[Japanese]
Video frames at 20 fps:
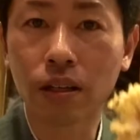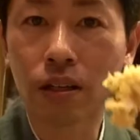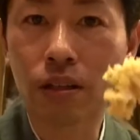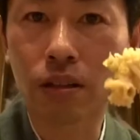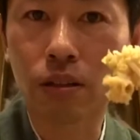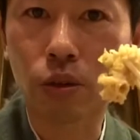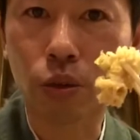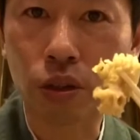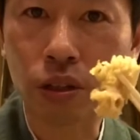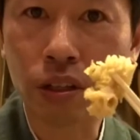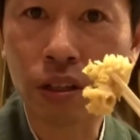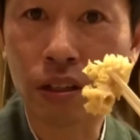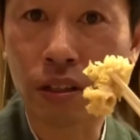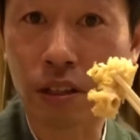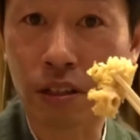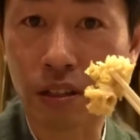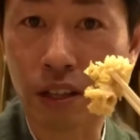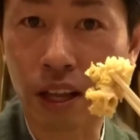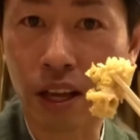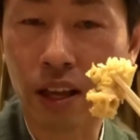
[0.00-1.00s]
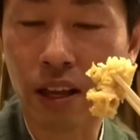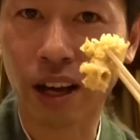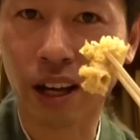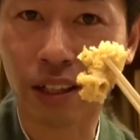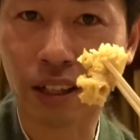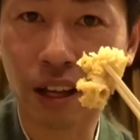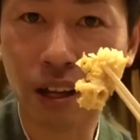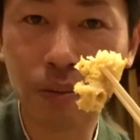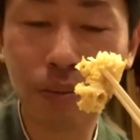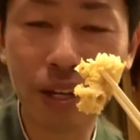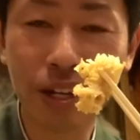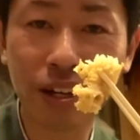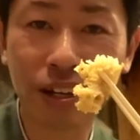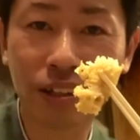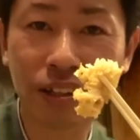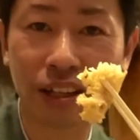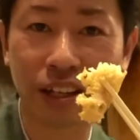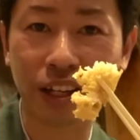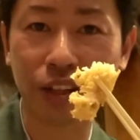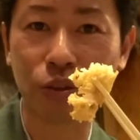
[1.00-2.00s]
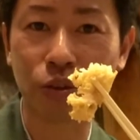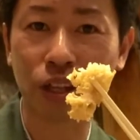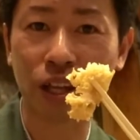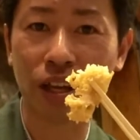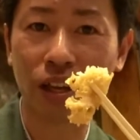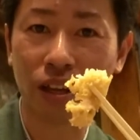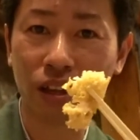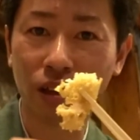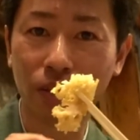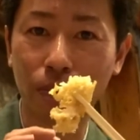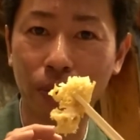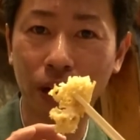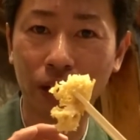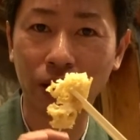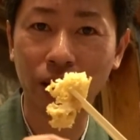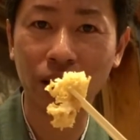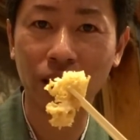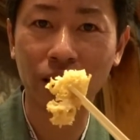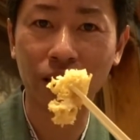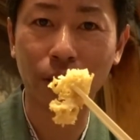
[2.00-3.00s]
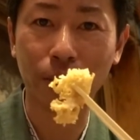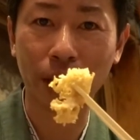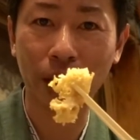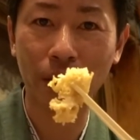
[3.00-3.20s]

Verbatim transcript: それではですね、花びら茸のね、バター炒め。